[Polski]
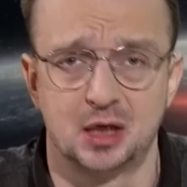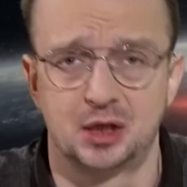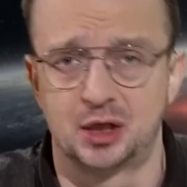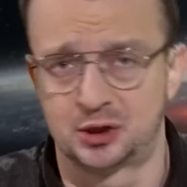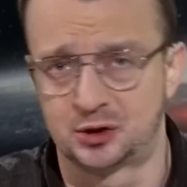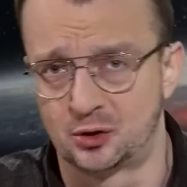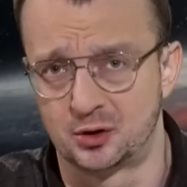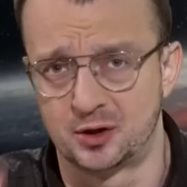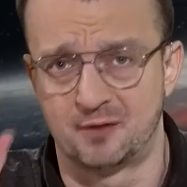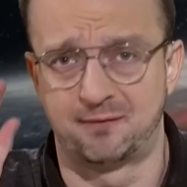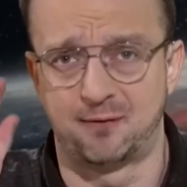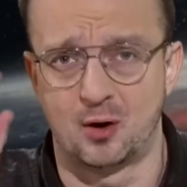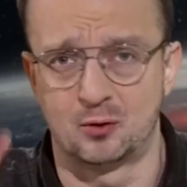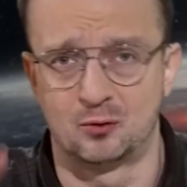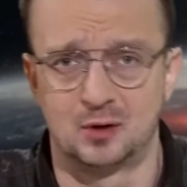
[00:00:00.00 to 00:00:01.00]
jeśli one
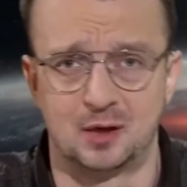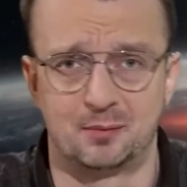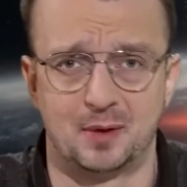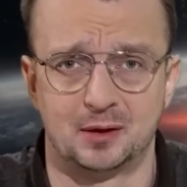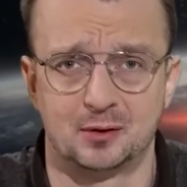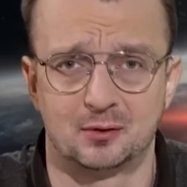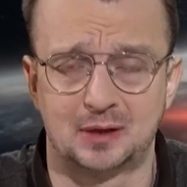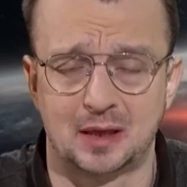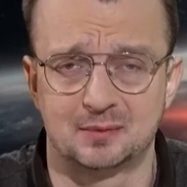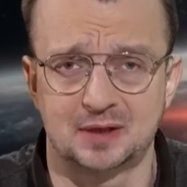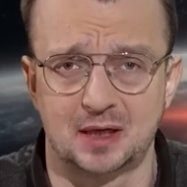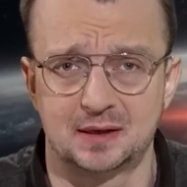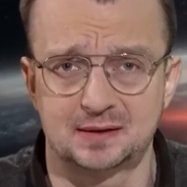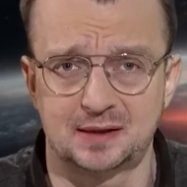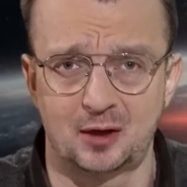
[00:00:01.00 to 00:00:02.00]
w ogóle będą tam
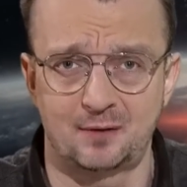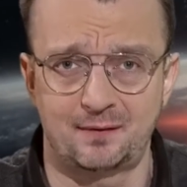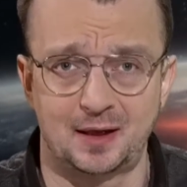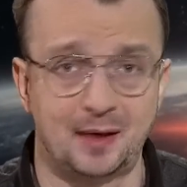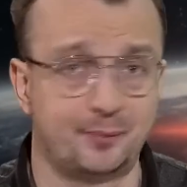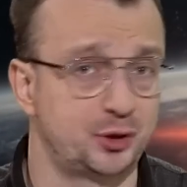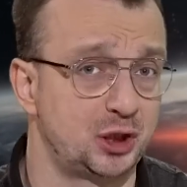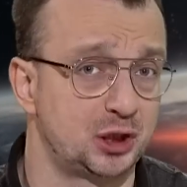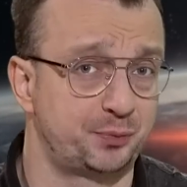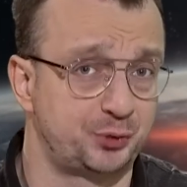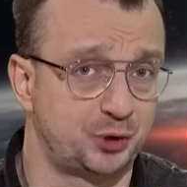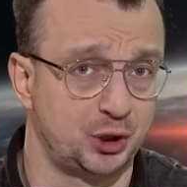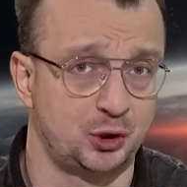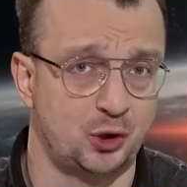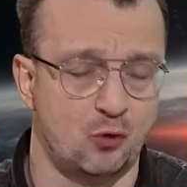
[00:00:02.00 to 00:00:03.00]
zainstalowane, przecież
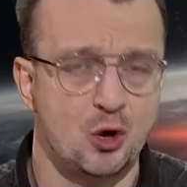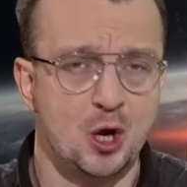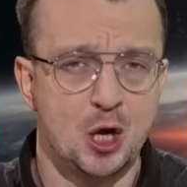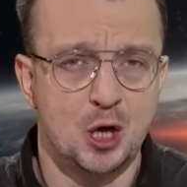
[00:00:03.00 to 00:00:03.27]
przyjdą